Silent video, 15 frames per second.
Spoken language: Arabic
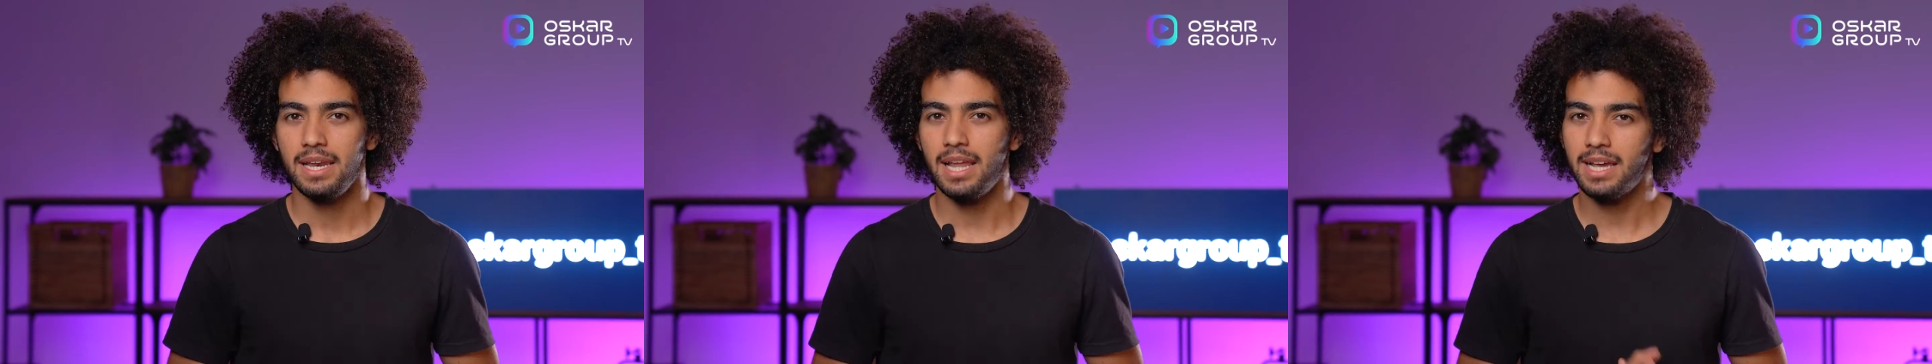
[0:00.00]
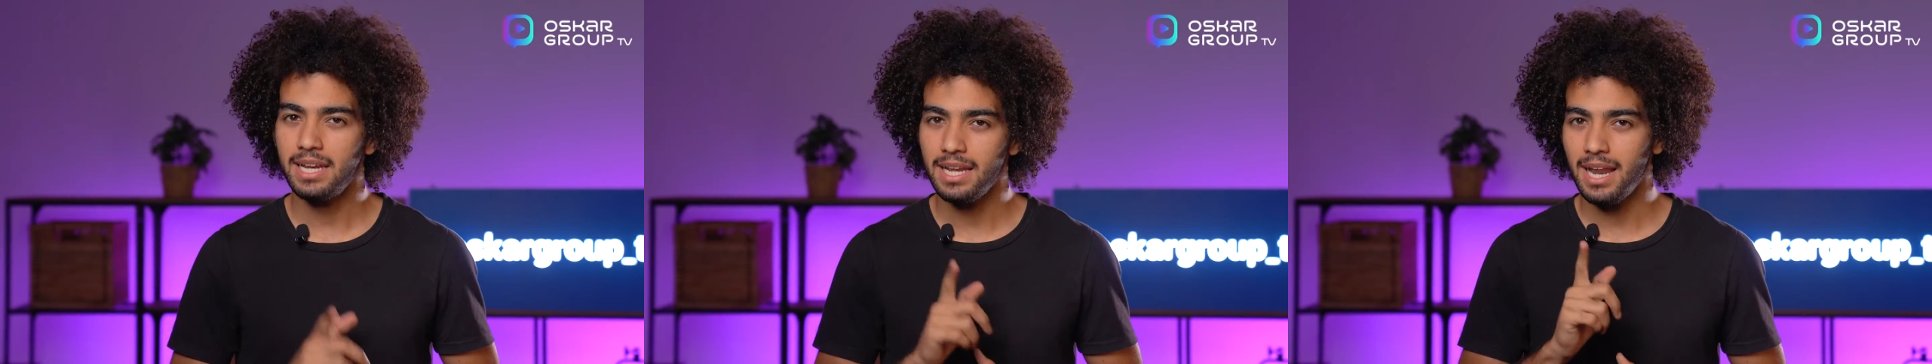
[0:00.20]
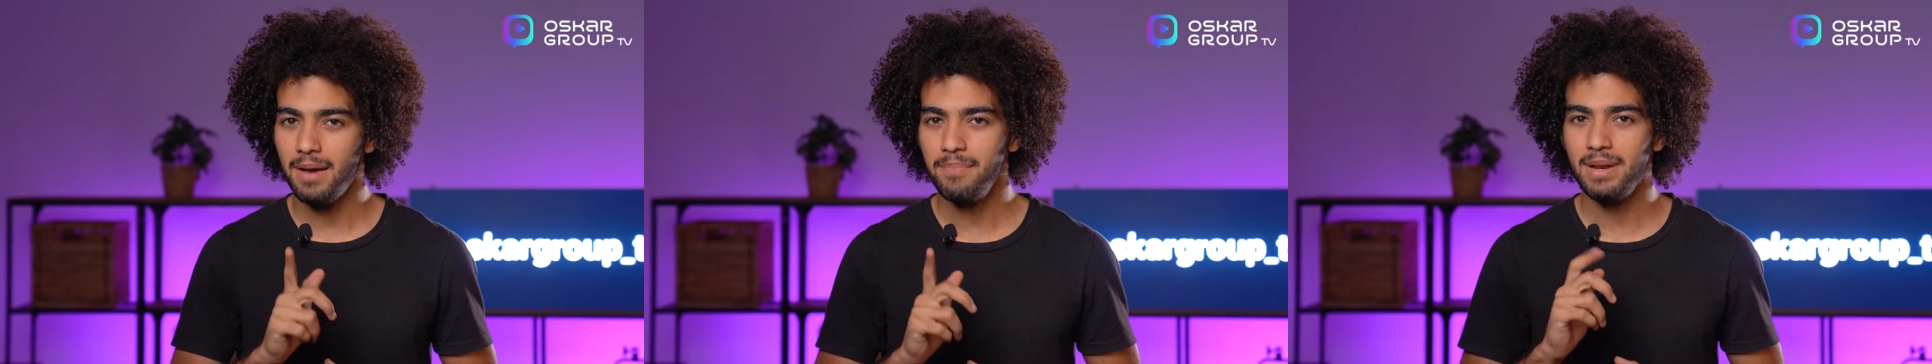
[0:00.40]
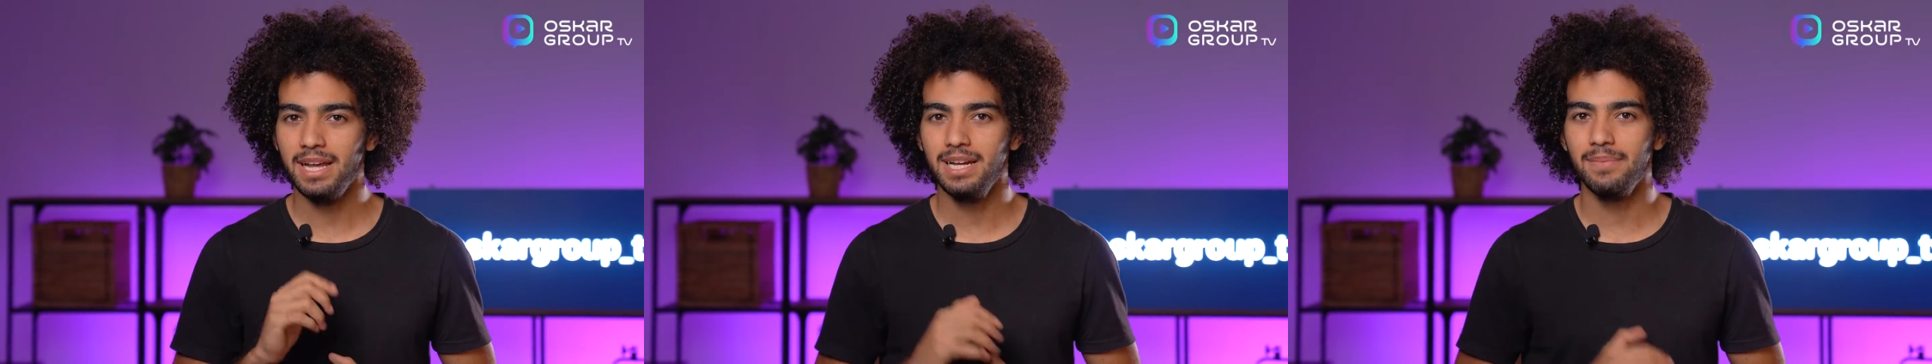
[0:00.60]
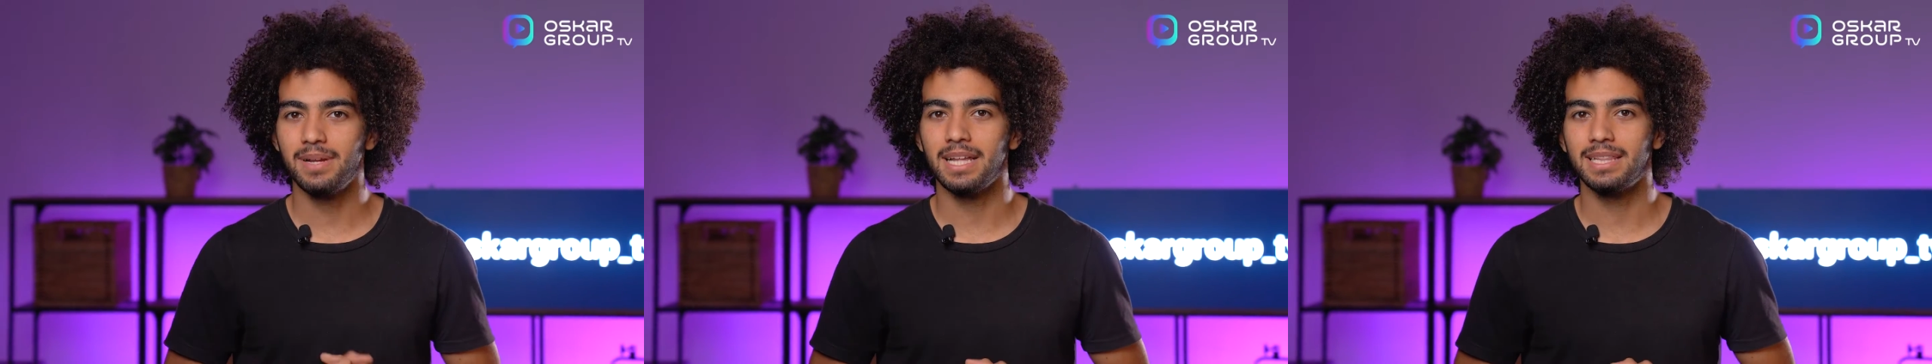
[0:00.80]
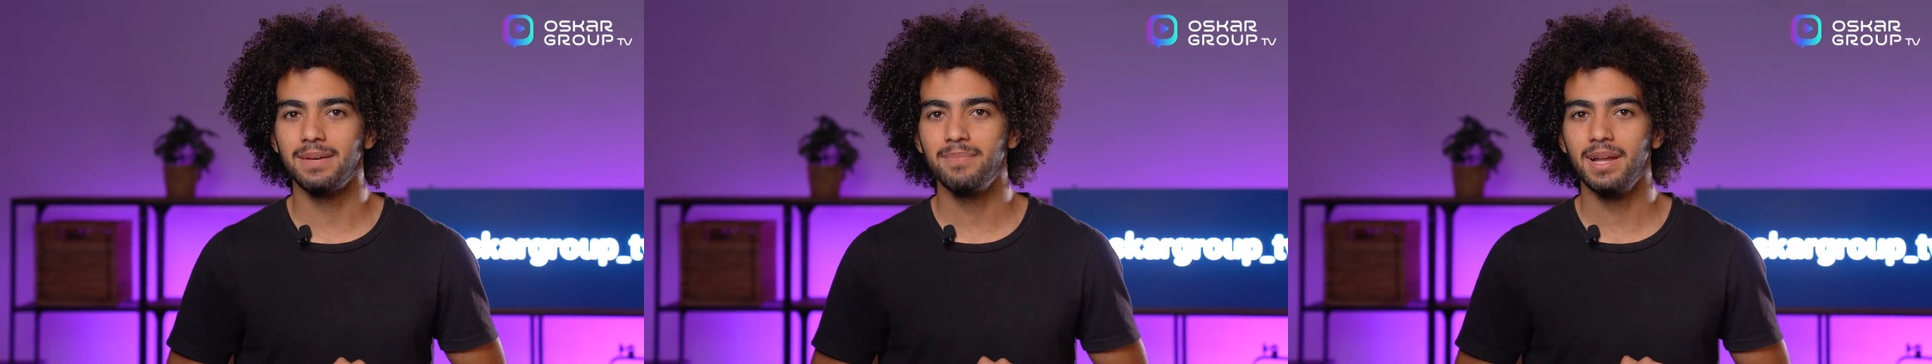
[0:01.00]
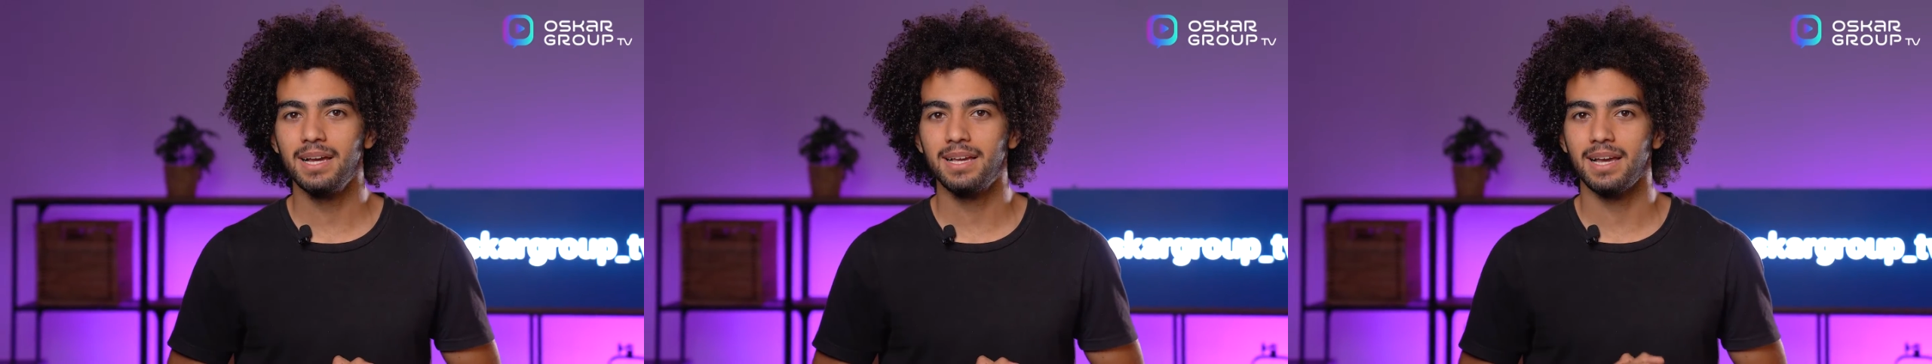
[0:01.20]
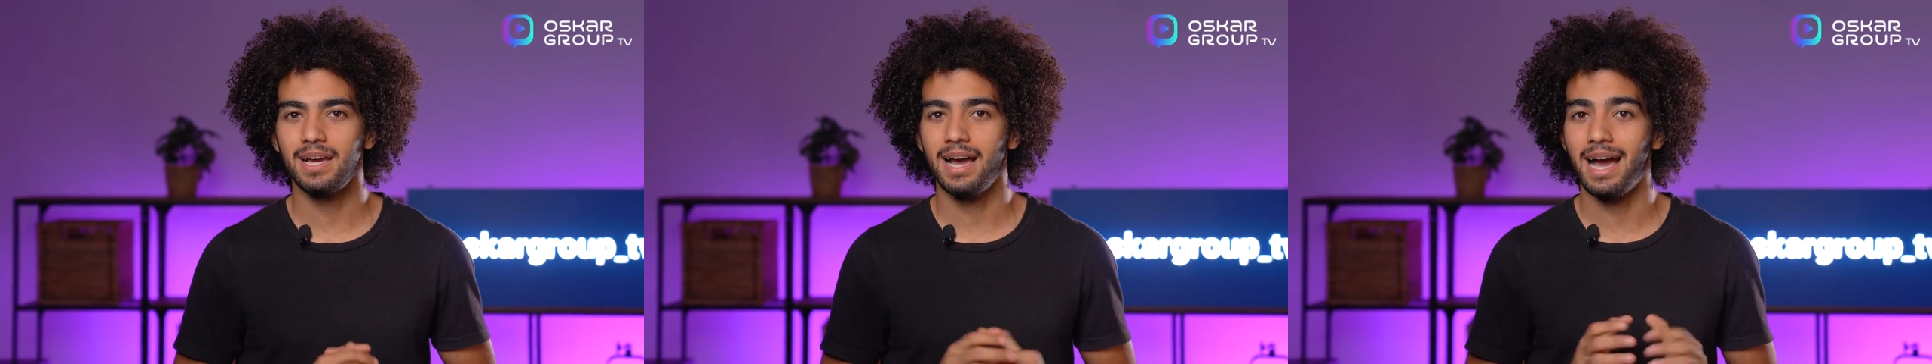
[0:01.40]
لكن الاهم ان احنا بنقدم
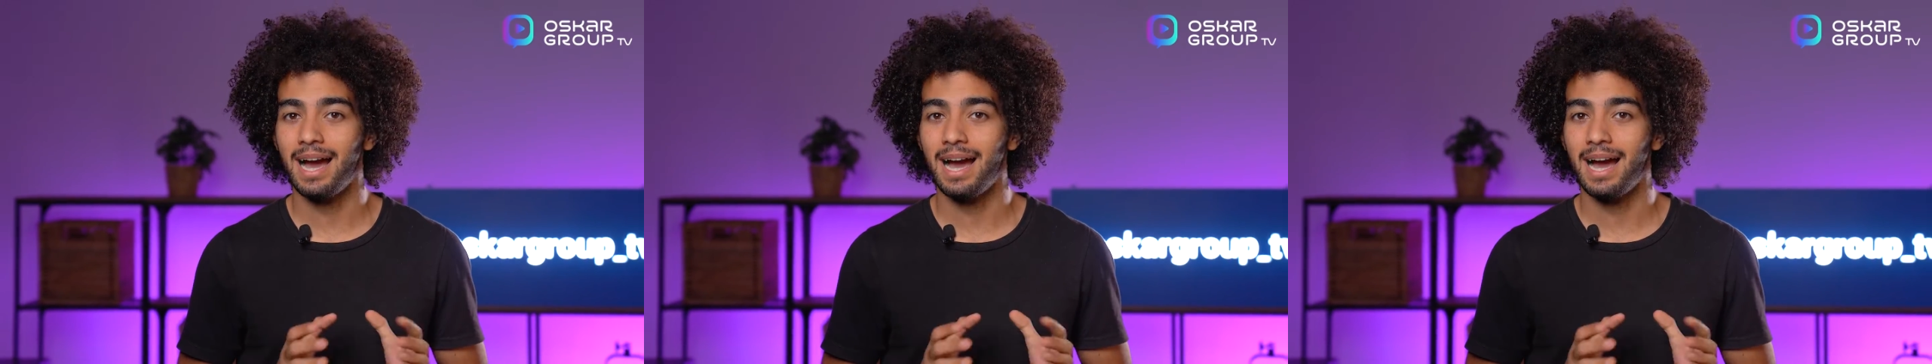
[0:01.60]
لك